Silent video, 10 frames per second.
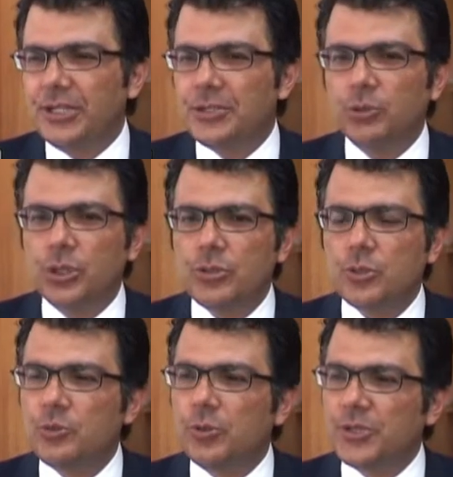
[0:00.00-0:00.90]
Artık bundan
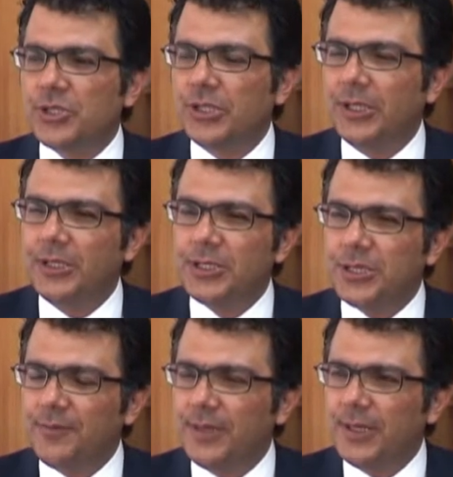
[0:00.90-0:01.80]
sonra Cumhurbaşkanı'na
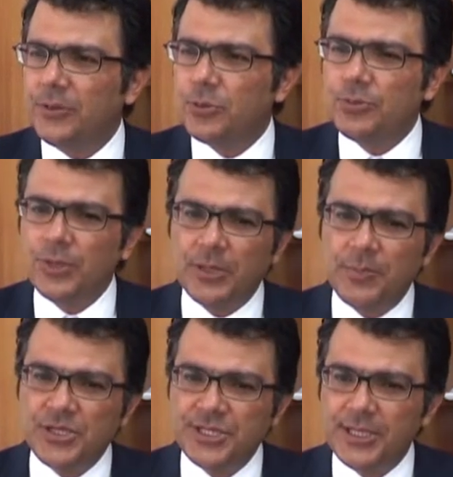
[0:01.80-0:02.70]
gidecek ve Cumhuriyet
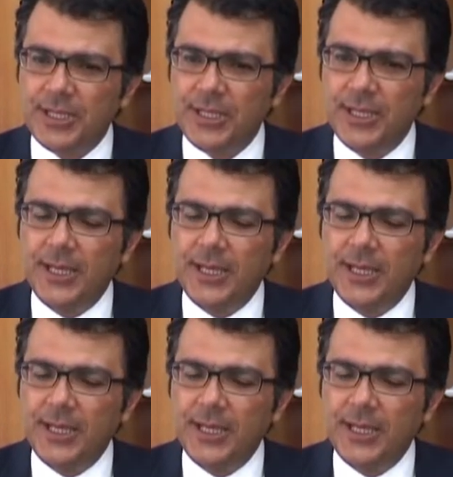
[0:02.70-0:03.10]
Meclisi